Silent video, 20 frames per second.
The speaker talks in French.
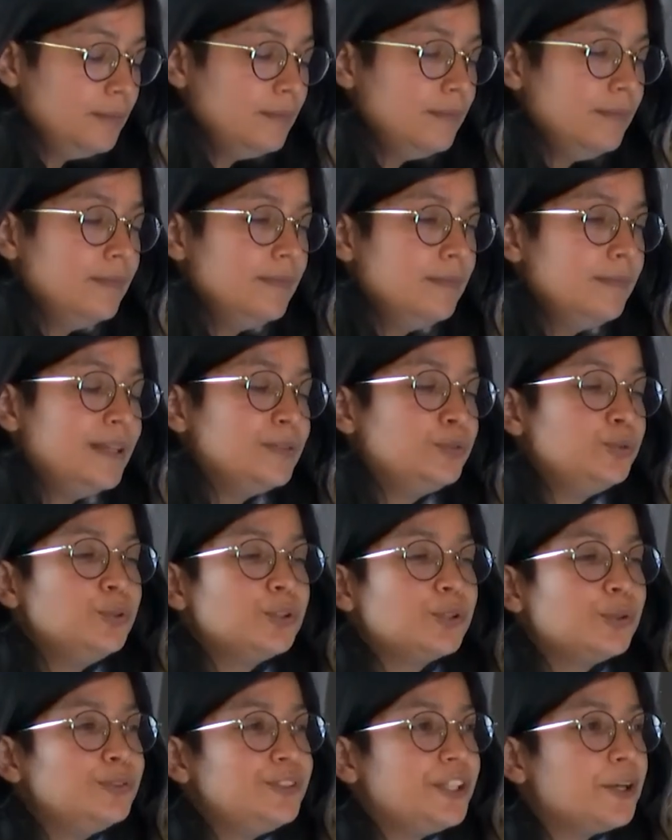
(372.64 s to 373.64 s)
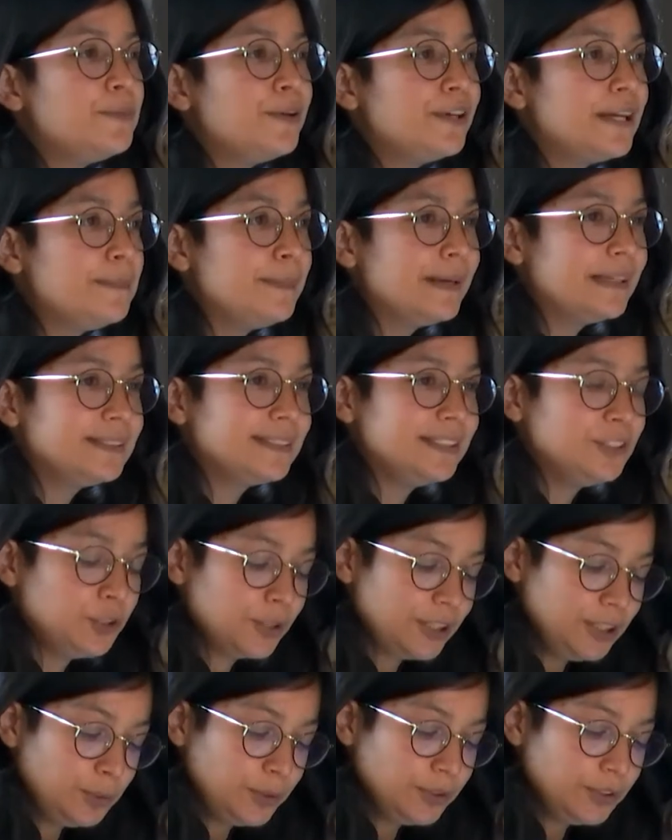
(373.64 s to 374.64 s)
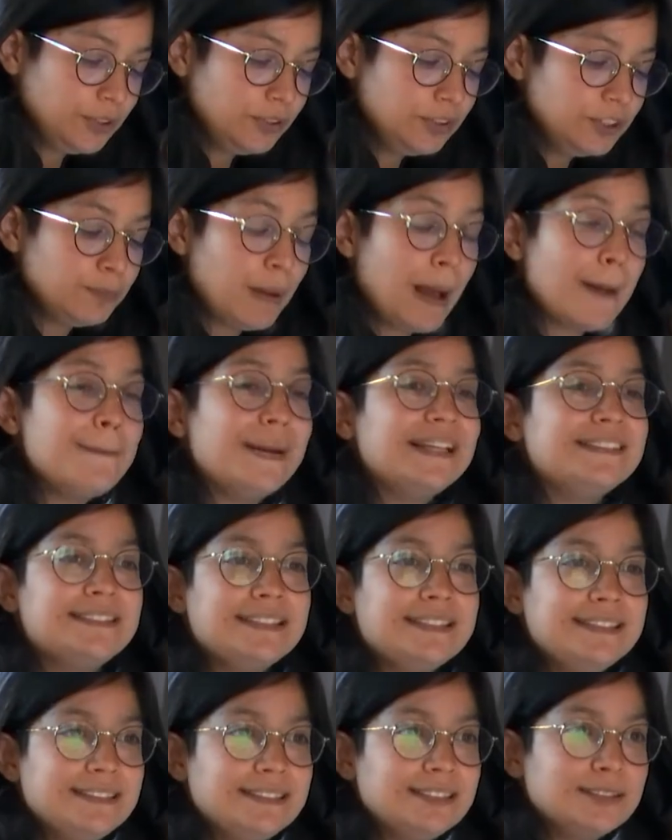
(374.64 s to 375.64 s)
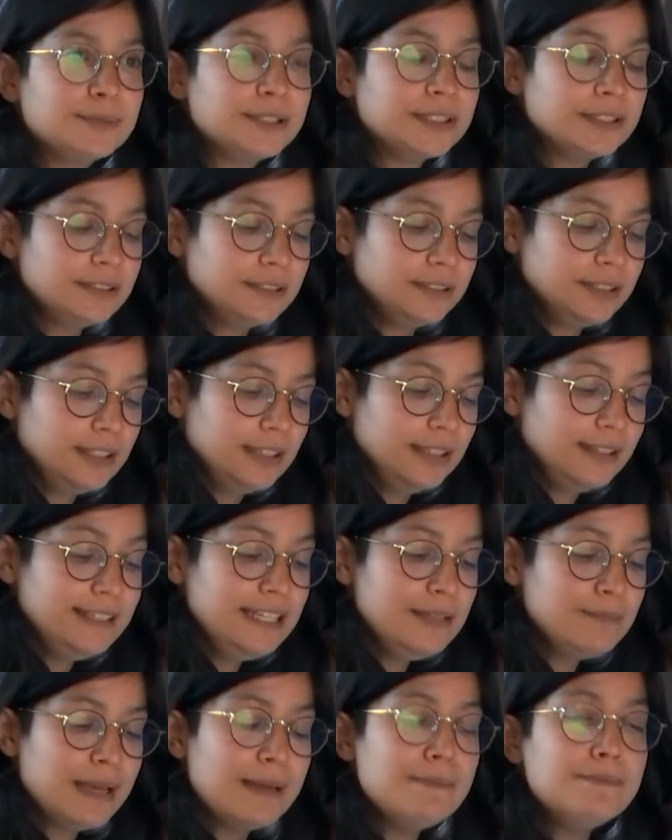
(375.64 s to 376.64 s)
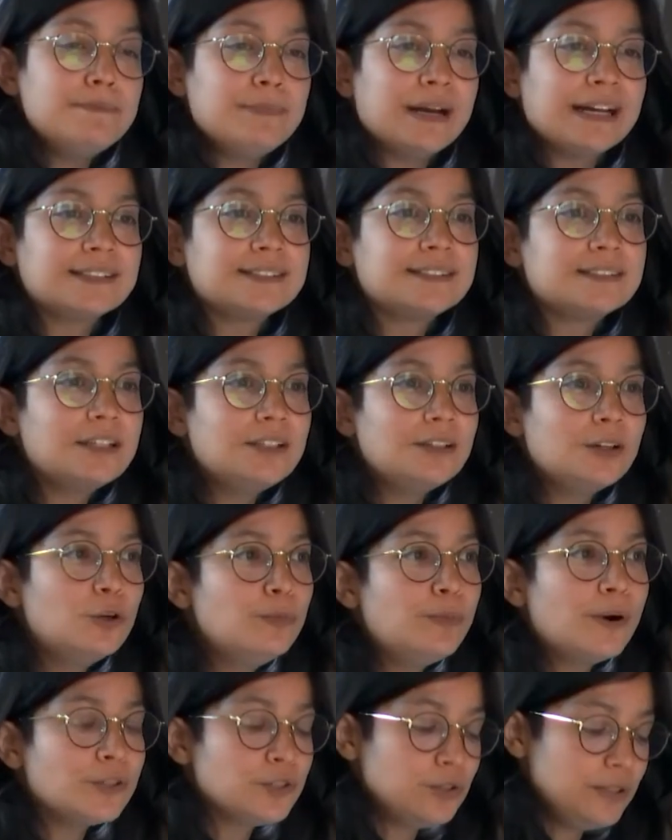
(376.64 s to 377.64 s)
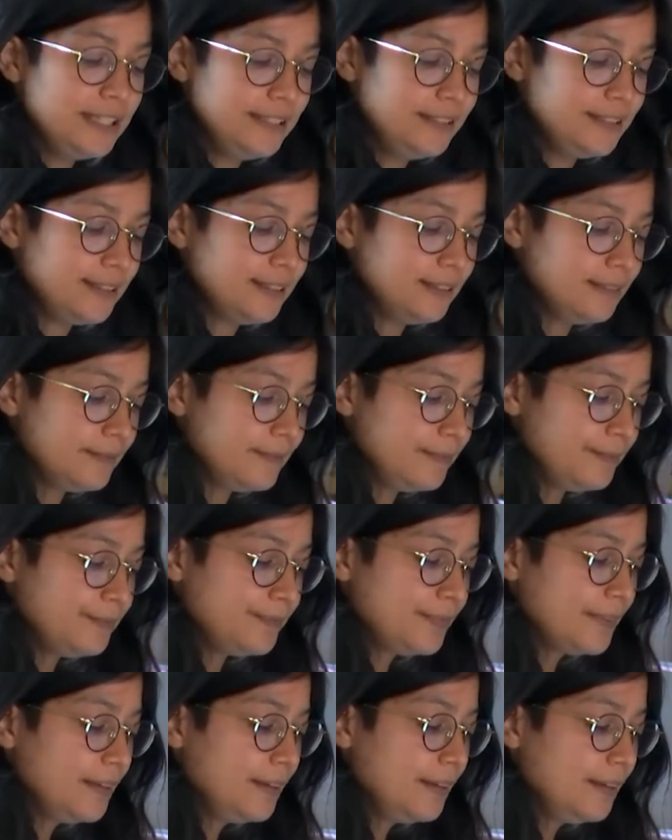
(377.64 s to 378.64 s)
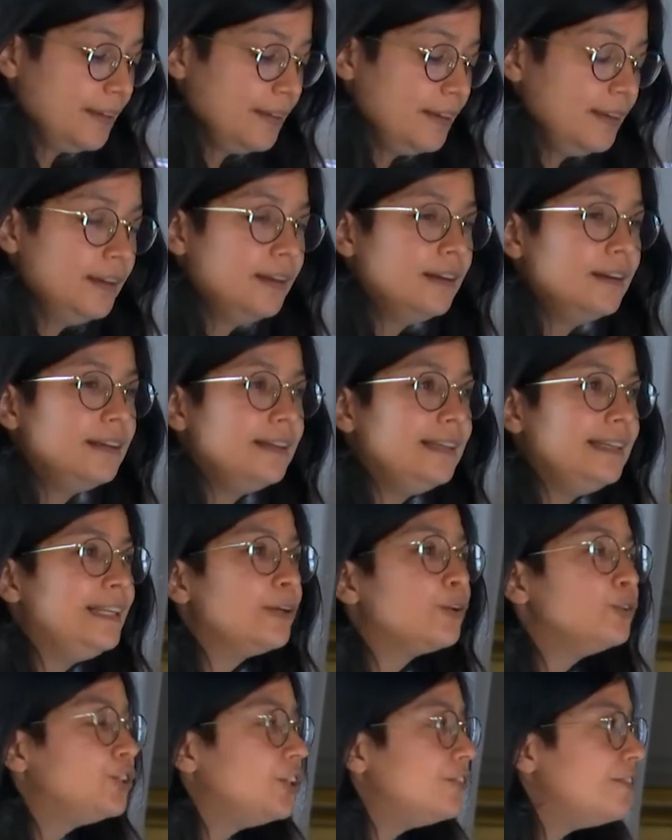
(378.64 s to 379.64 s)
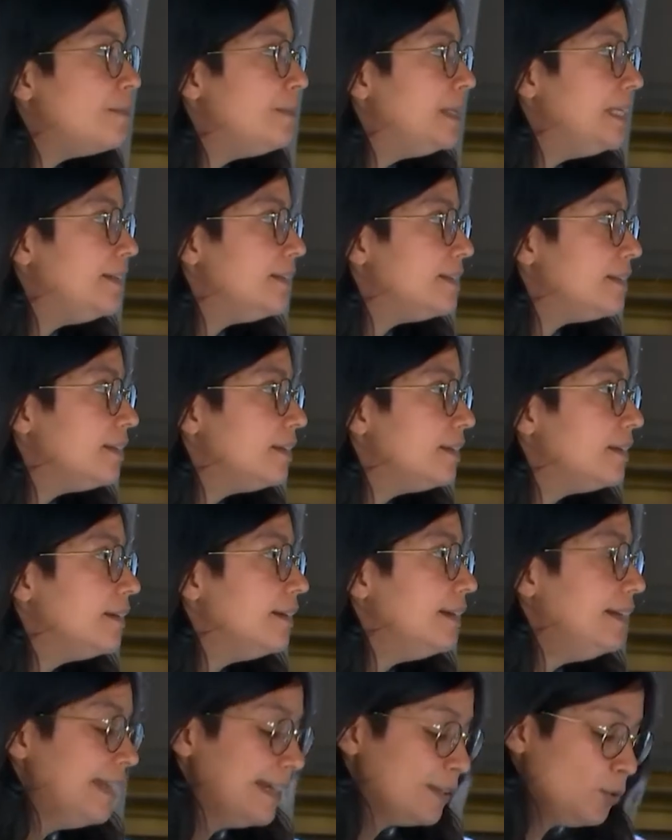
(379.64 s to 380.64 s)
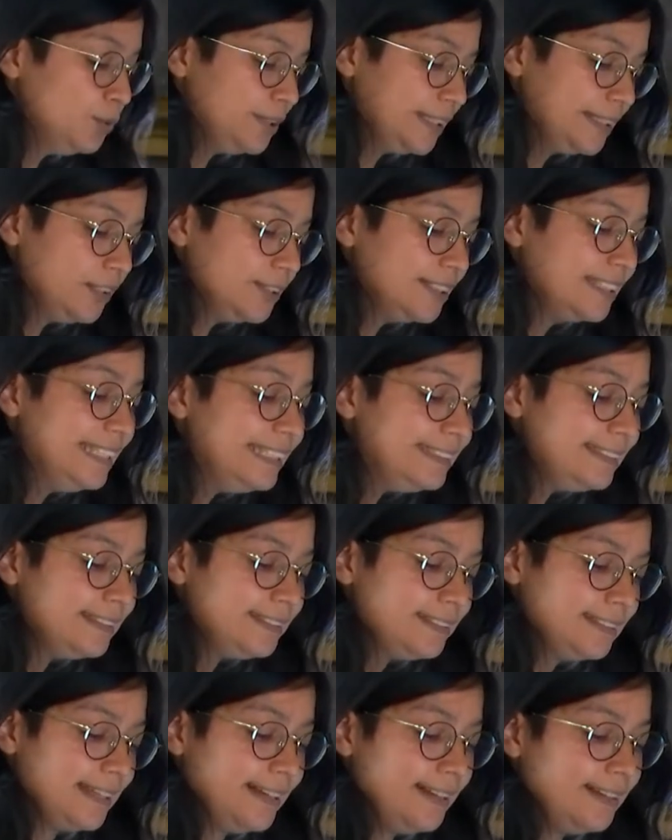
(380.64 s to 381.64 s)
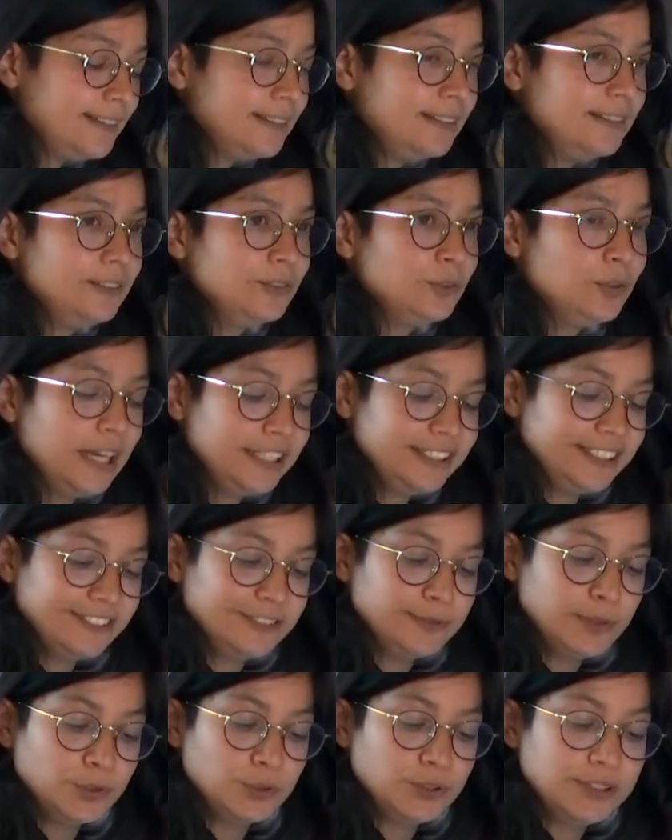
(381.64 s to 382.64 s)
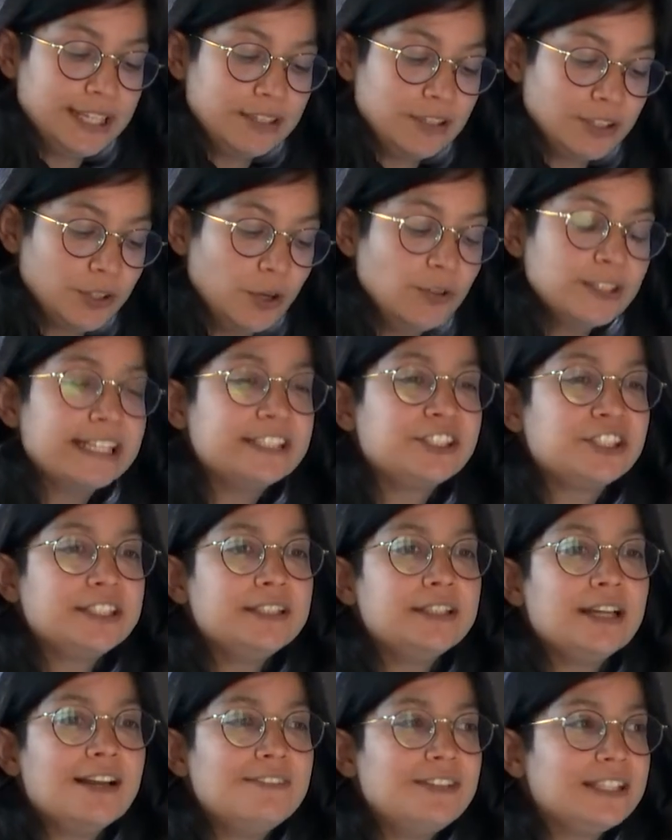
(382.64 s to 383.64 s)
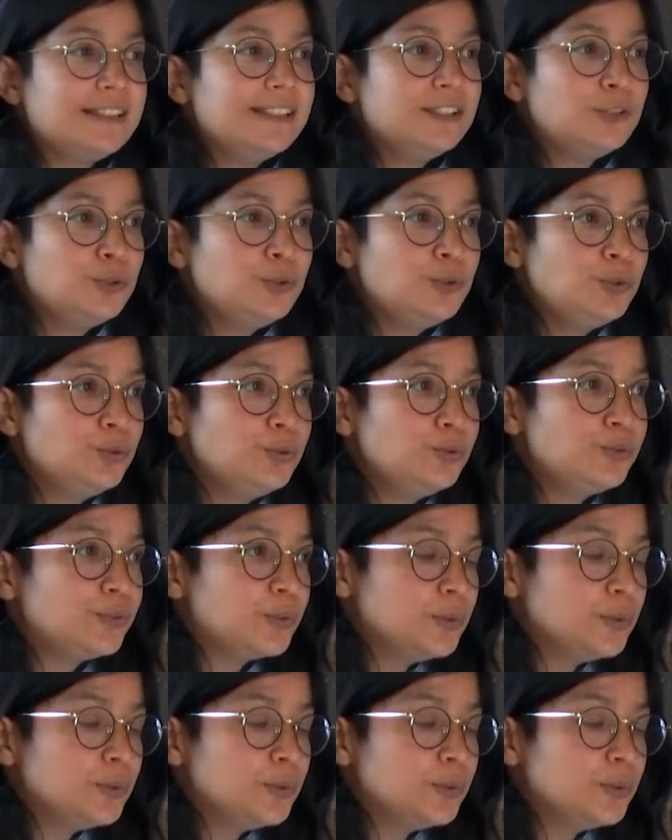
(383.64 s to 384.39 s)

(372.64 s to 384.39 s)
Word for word: Mais vous ne confirmerez pas cette jurisprudence par passéisme, ni même par seule opportunité. L'irrecevabilité est la conséquence nécessaire de l'achèvement du dialogue engagé avec les juges du fond.